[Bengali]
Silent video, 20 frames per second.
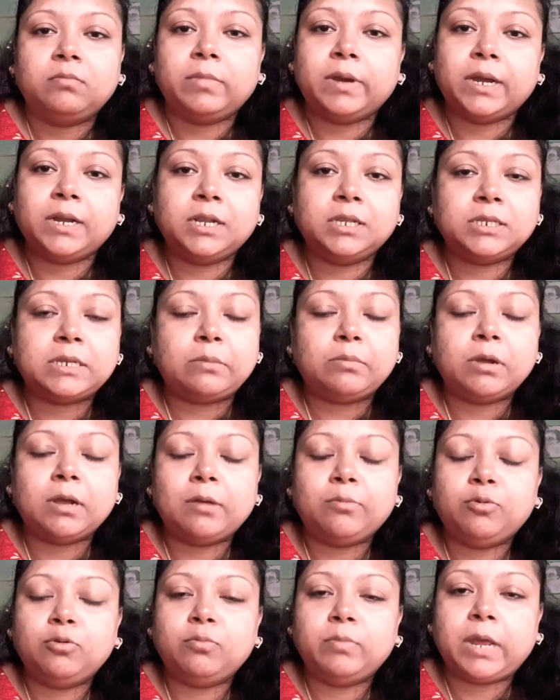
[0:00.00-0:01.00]
বাইরে জামা
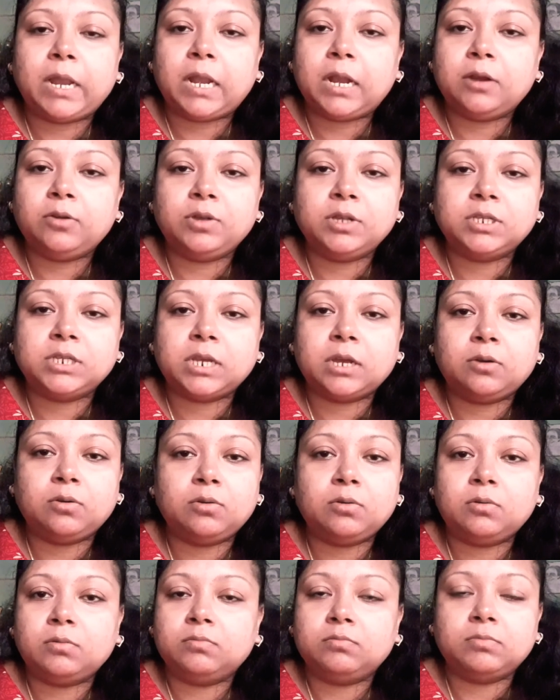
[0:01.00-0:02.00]
কাপড় মেলা রয়েছে
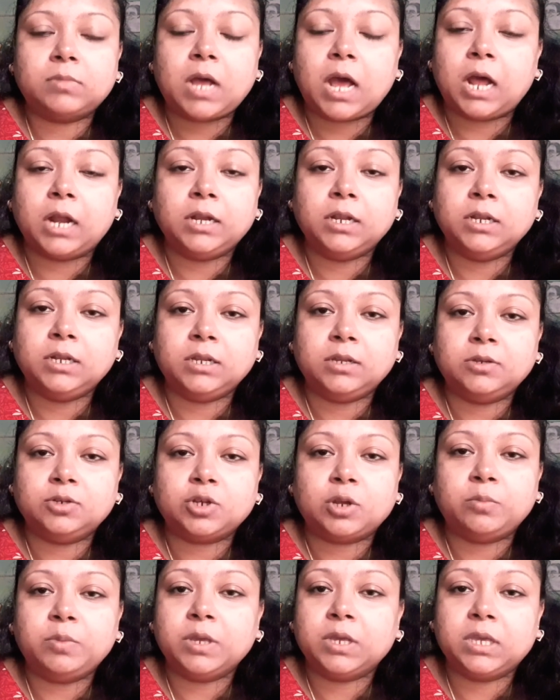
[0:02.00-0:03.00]
এখনও আনিনি
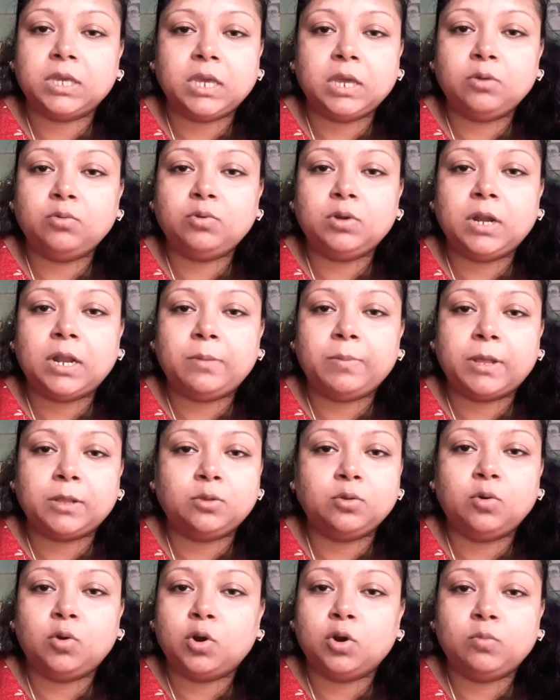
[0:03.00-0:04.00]
সবে খেয়ে উঠলাম
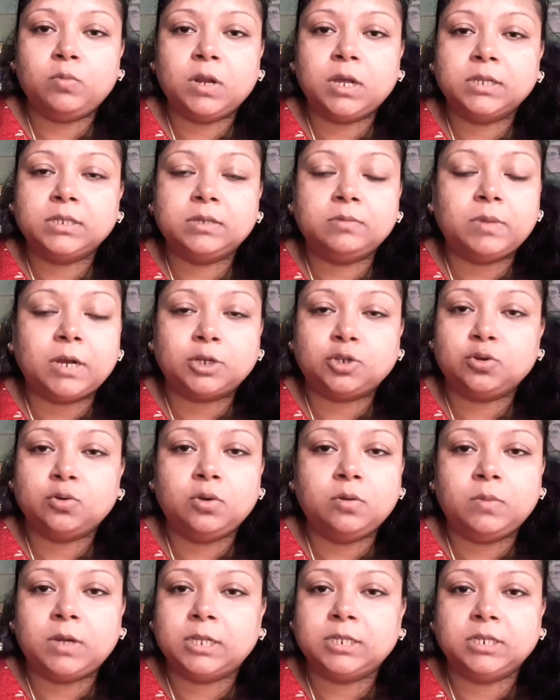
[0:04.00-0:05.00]
এত গরম লাগছে
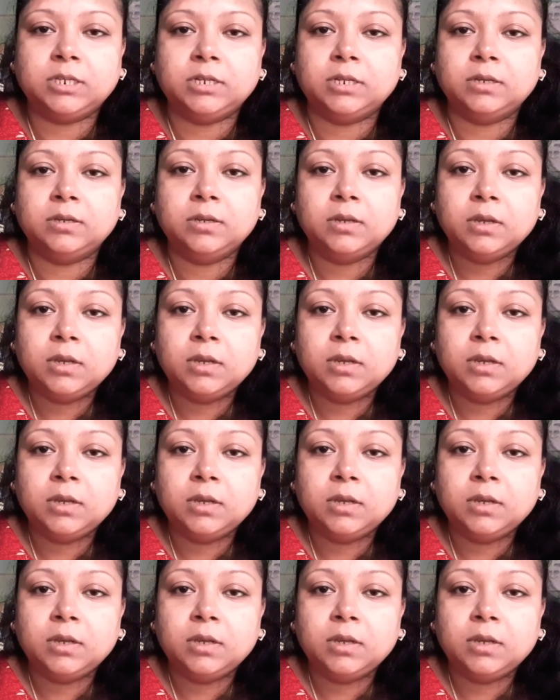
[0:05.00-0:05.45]
বাসনও মাজিনি